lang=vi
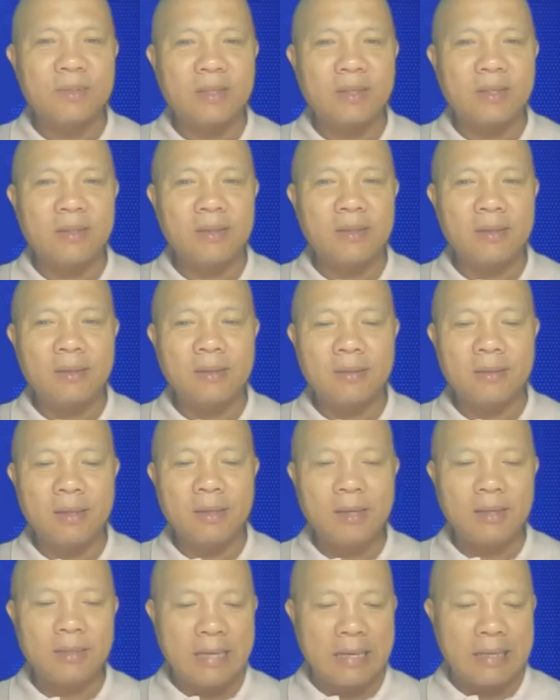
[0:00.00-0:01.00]
Có những người rất
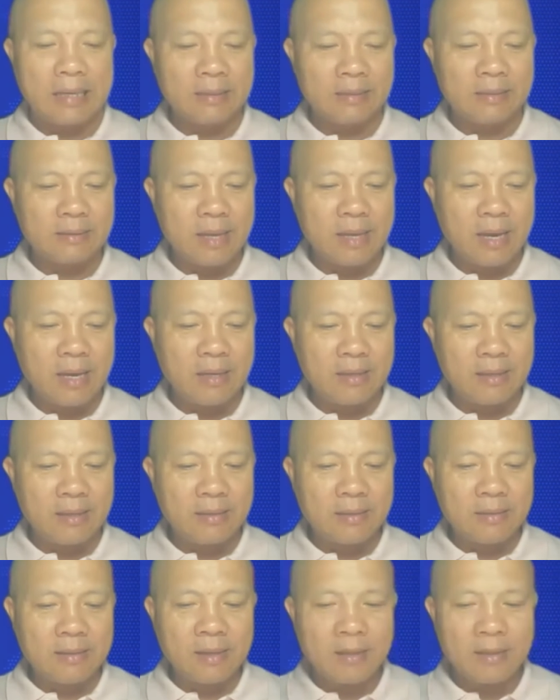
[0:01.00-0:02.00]
là nhanh tay,
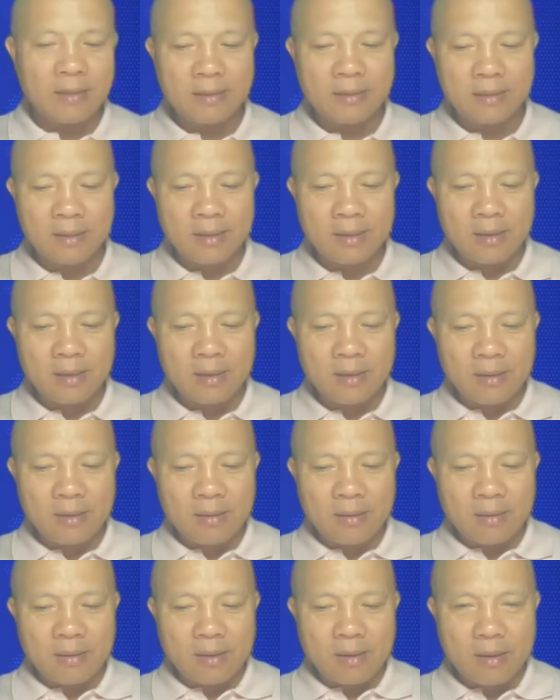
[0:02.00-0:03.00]
nhanh chân.
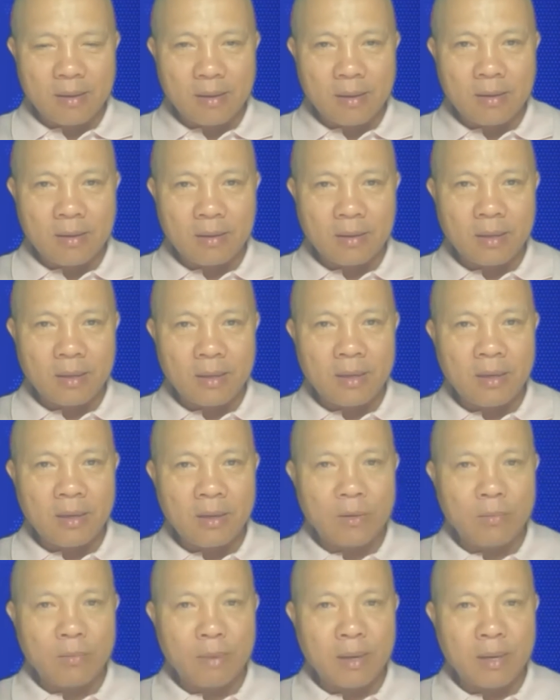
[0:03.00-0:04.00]
À, cái
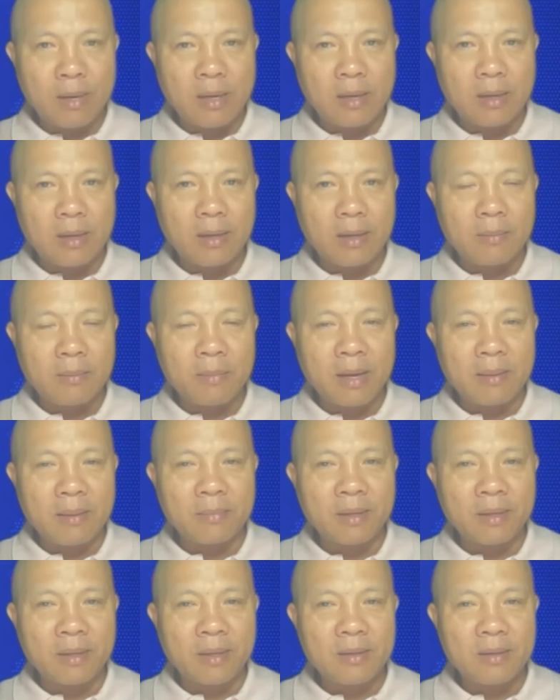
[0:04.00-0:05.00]
điều mà em
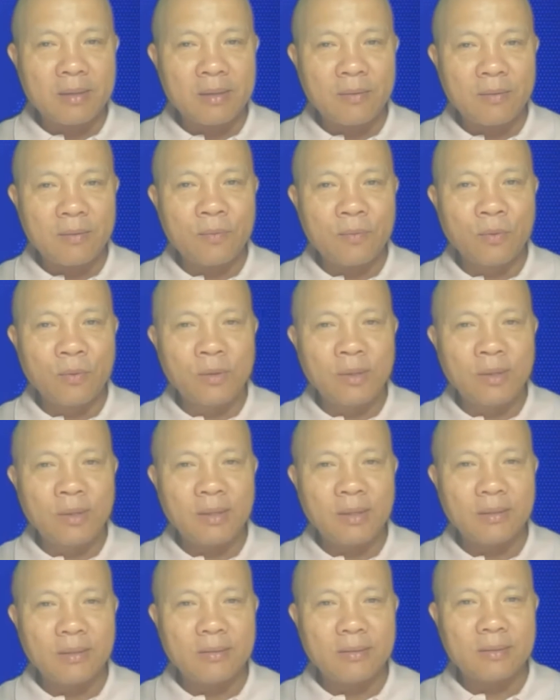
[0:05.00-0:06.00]
cảm thấy rất vui,
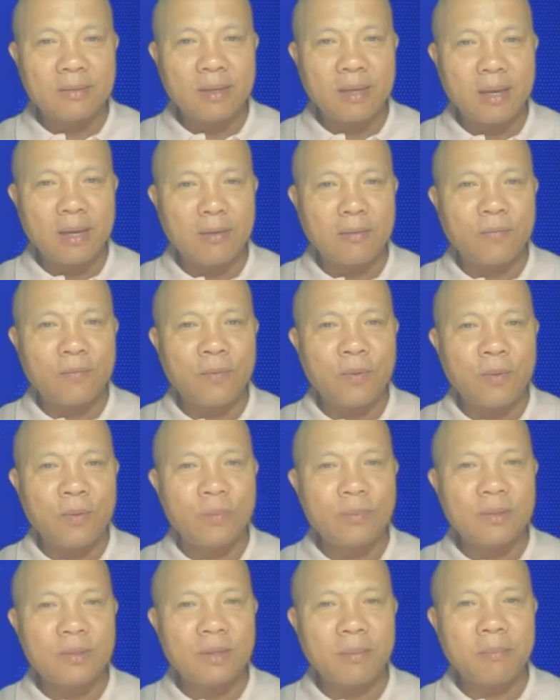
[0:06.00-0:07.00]
rất hạnh
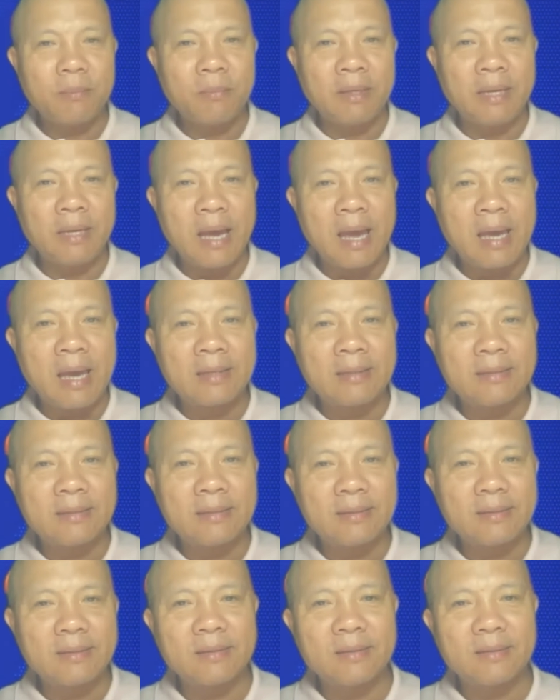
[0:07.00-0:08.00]
phúc, rất bình an,
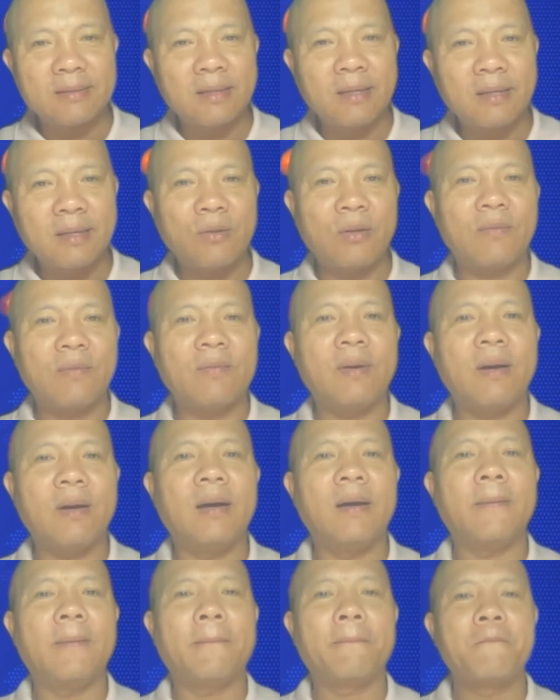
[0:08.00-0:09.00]
rất tuyệt
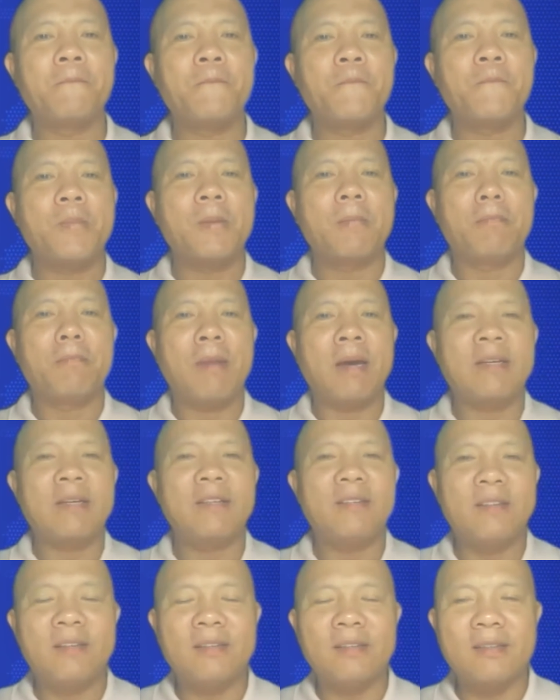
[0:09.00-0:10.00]
vời. Mai
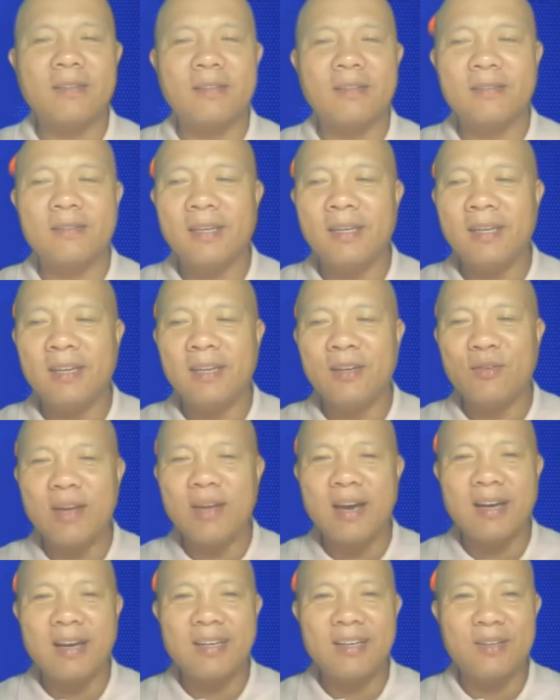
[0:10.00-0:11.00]
Trường tự tin yêu
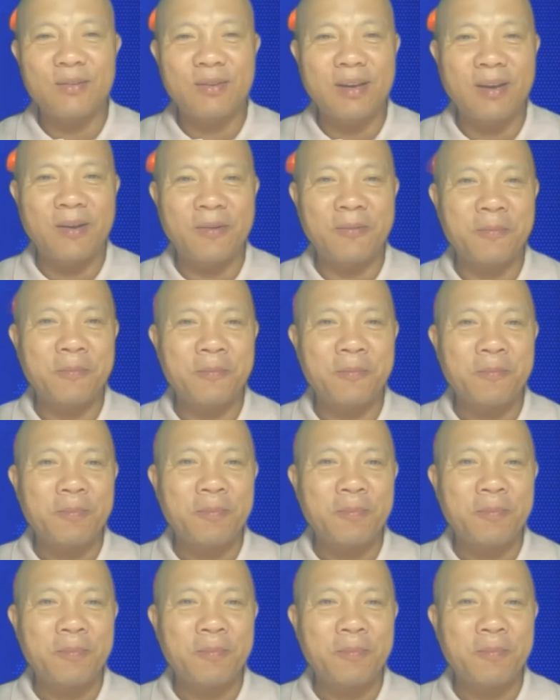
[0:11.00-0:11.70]
đời, đúng không?